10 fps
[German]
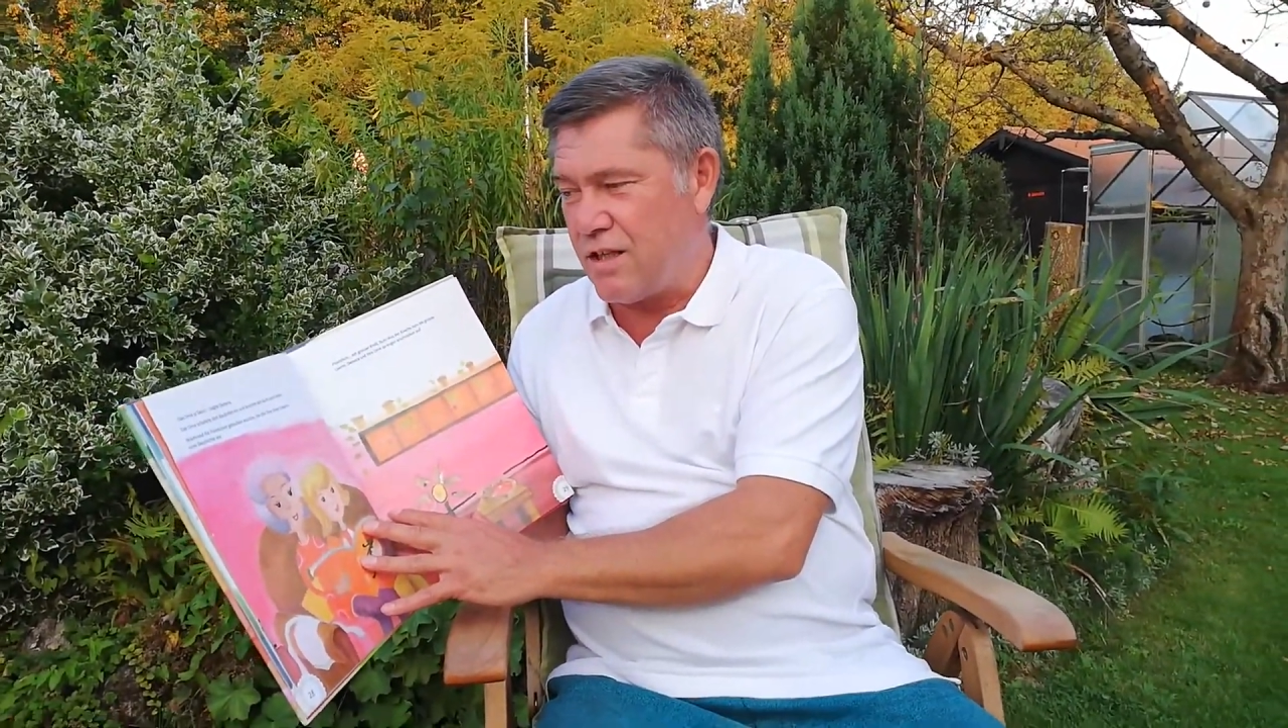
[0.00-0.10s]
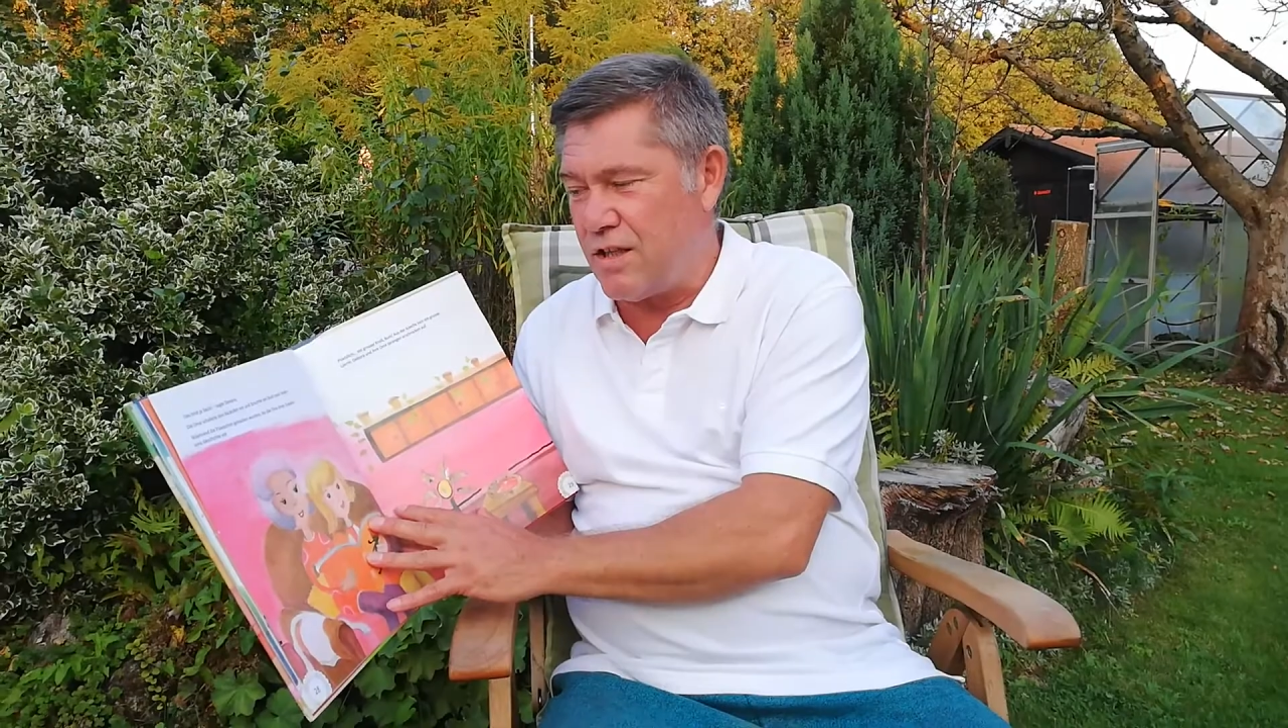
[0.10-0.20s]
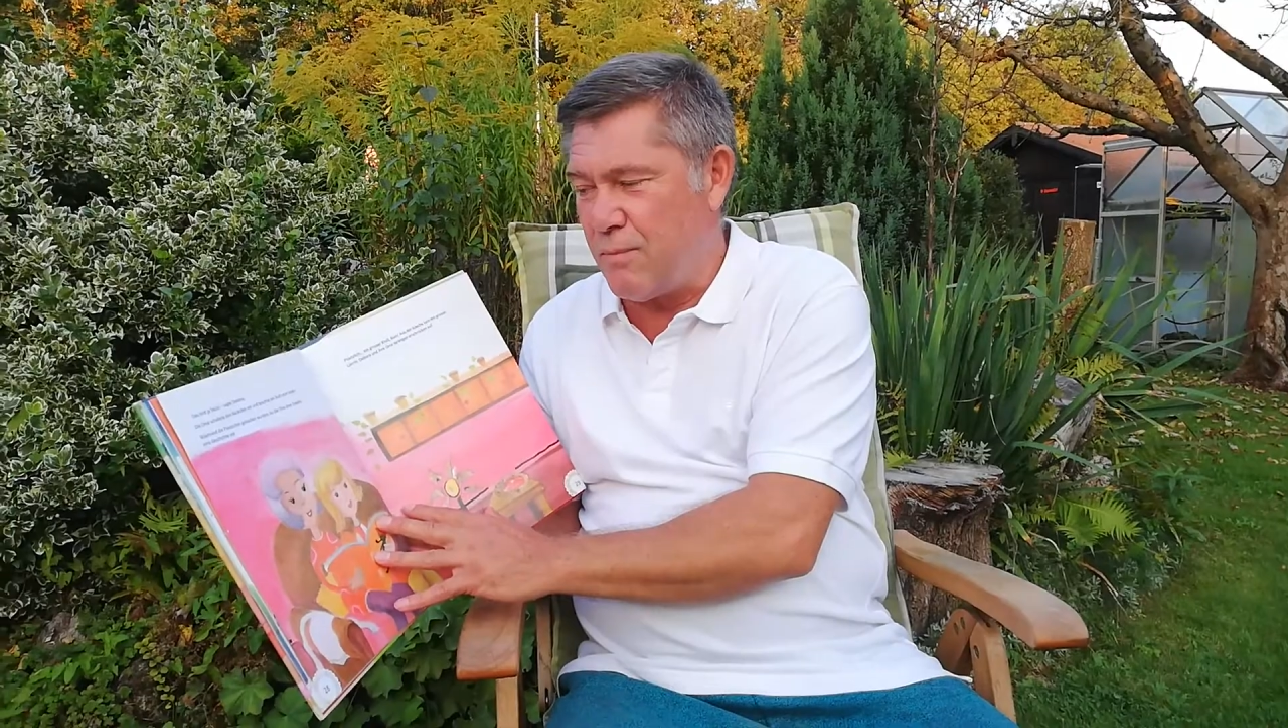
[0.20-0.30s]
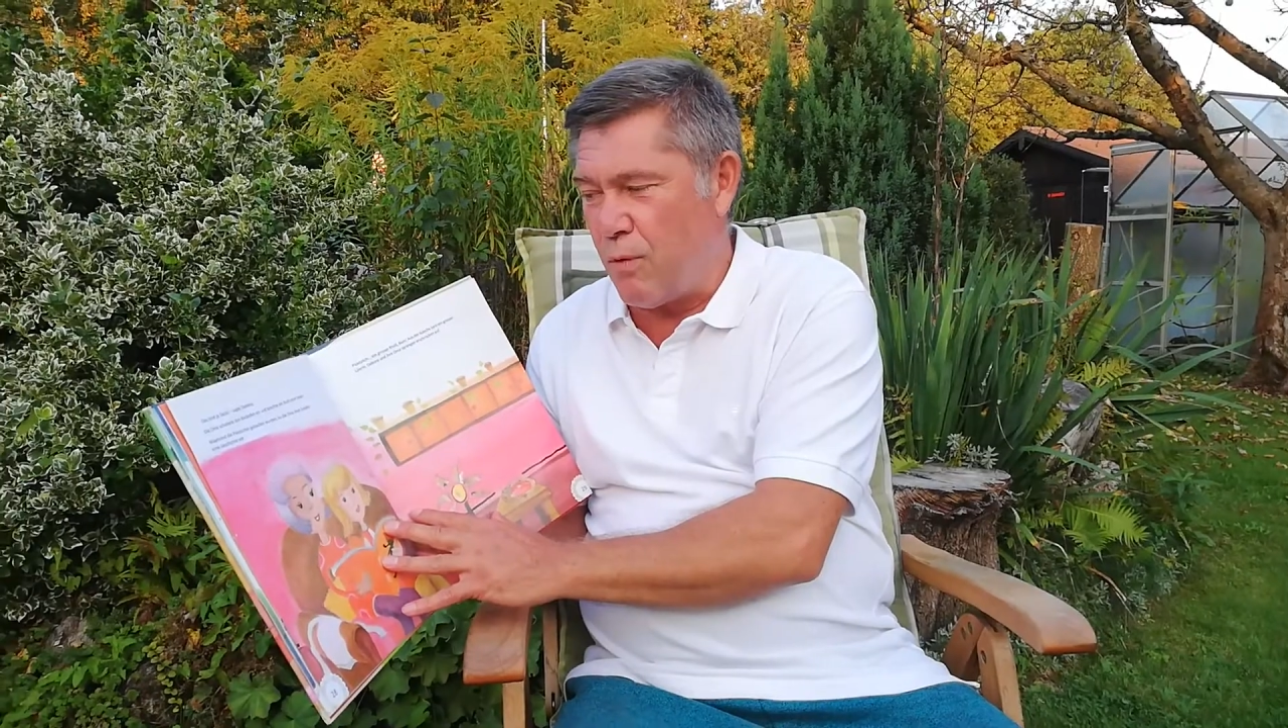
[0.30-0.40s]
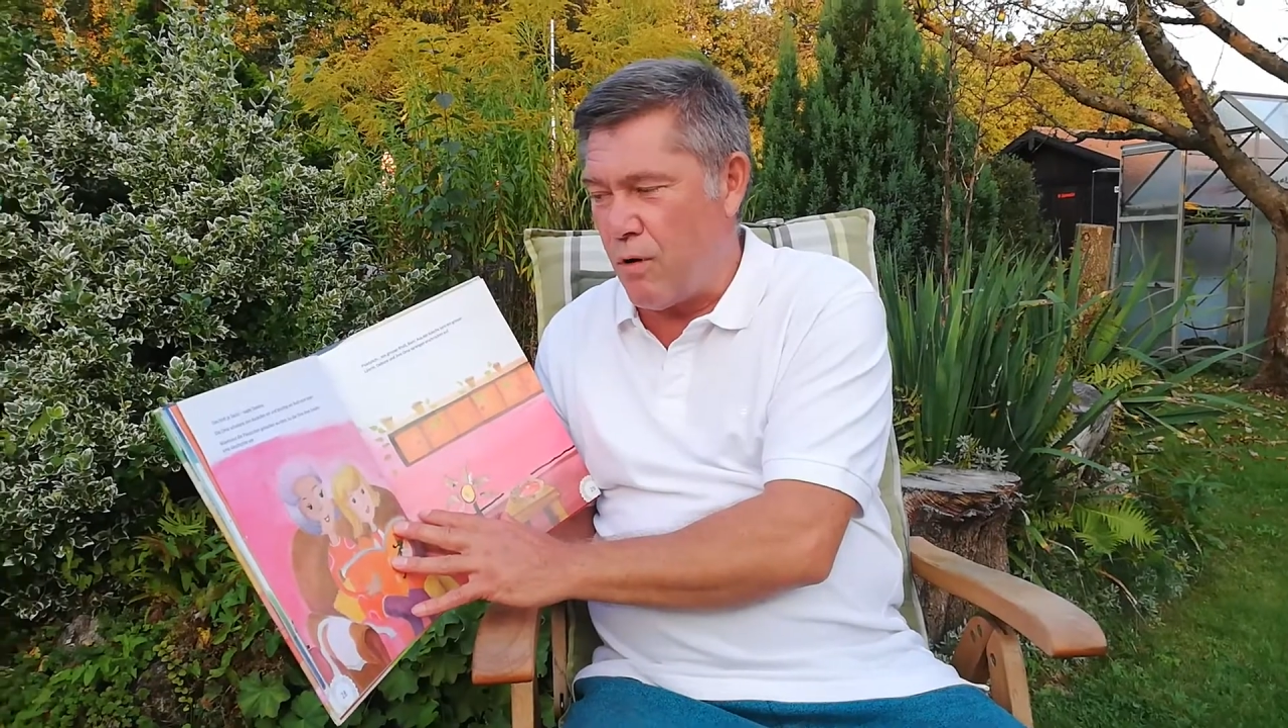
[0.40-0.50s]

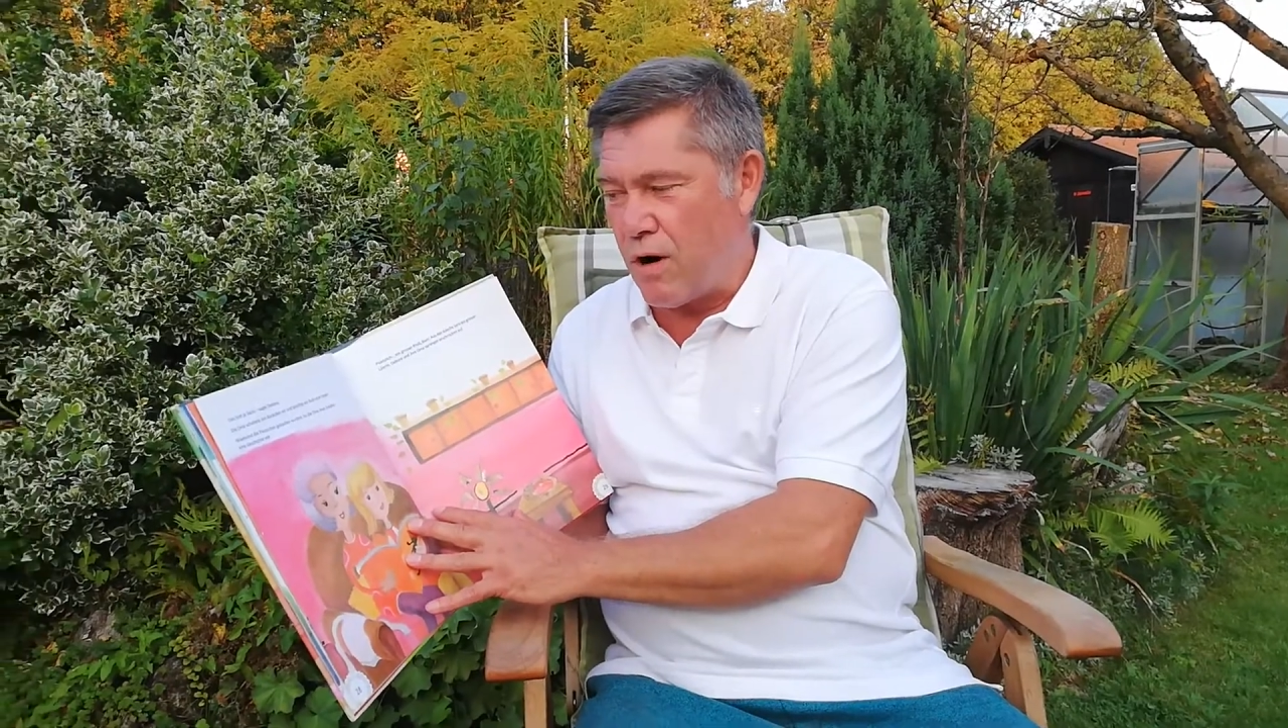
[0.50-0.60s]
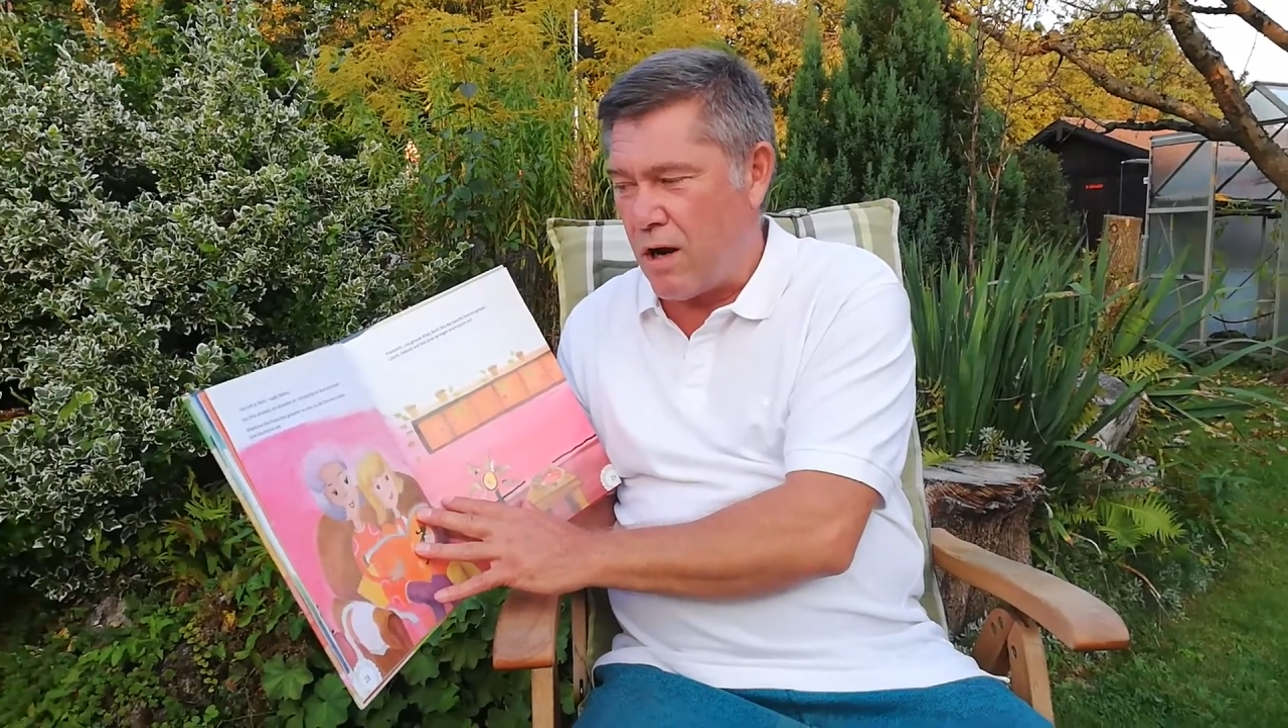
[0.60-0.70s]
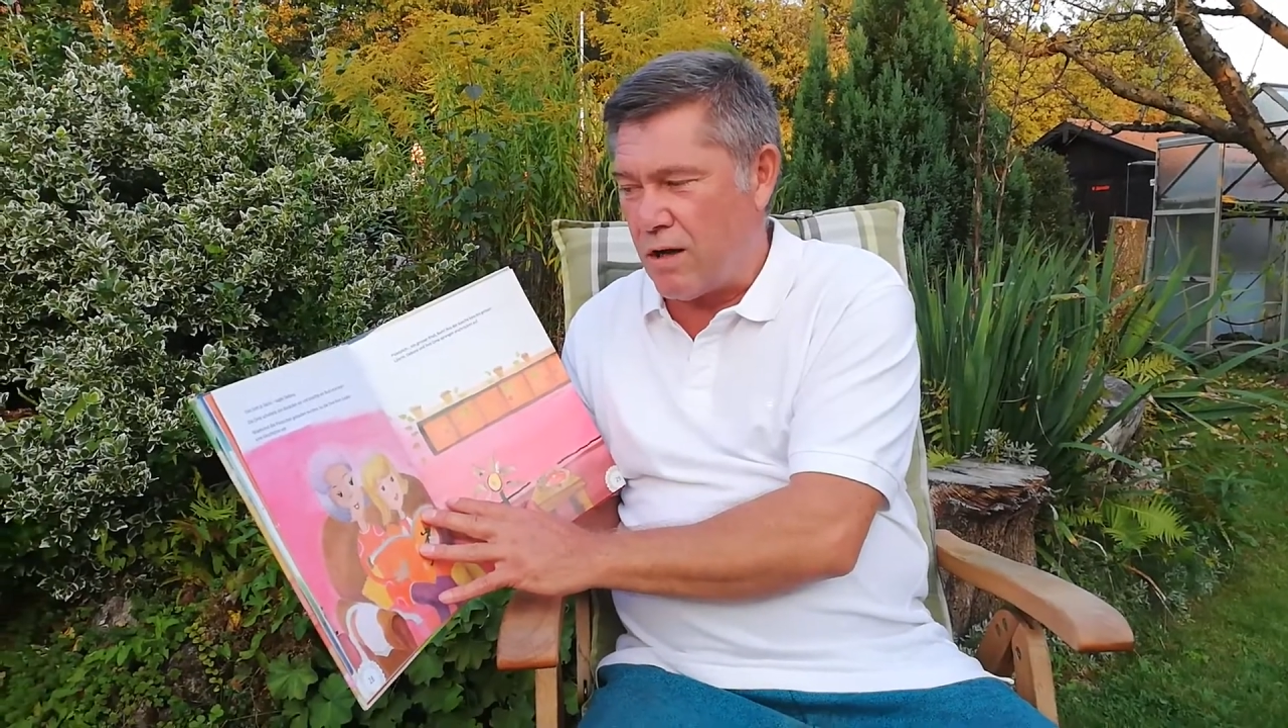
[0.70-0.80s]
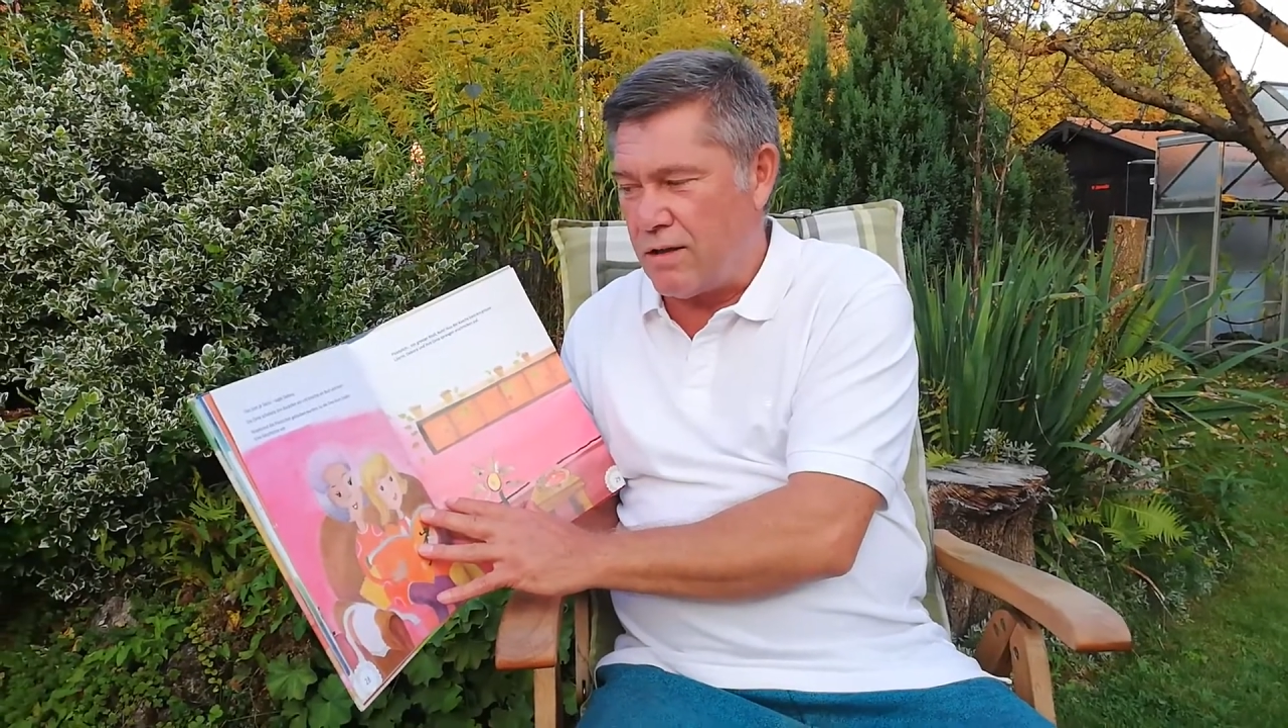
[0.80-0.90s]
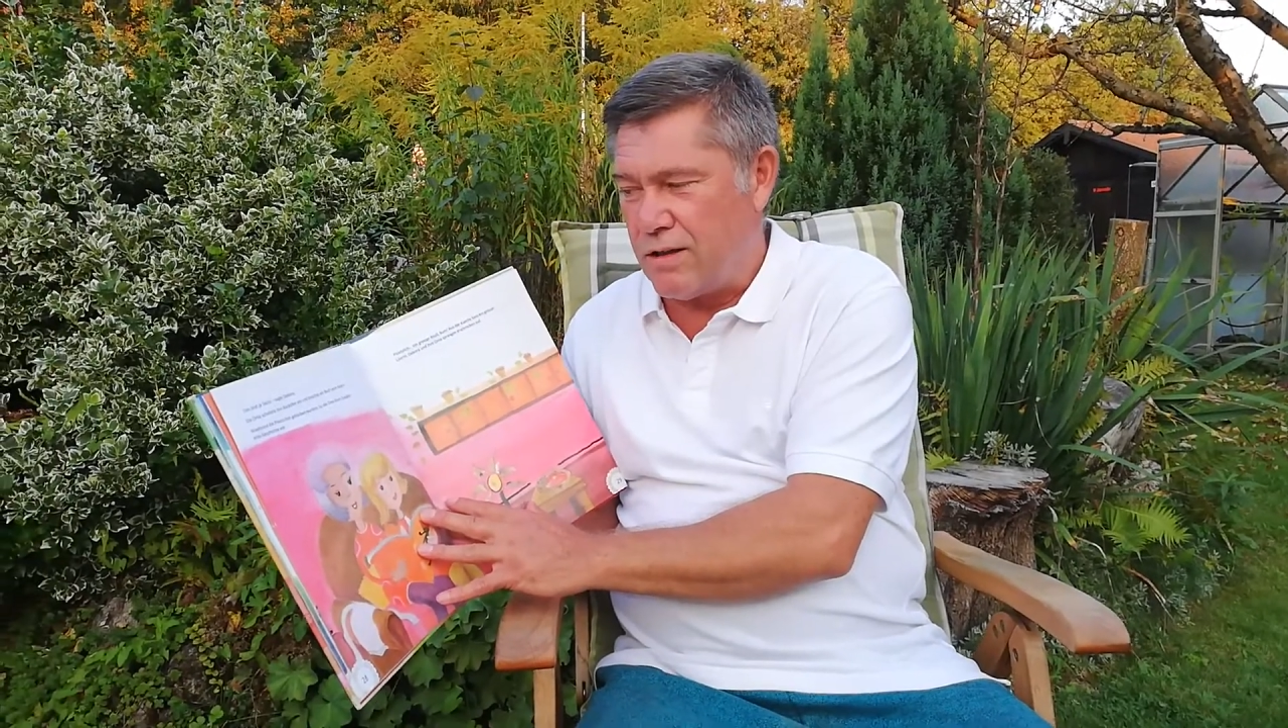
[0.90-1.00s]
Deborah.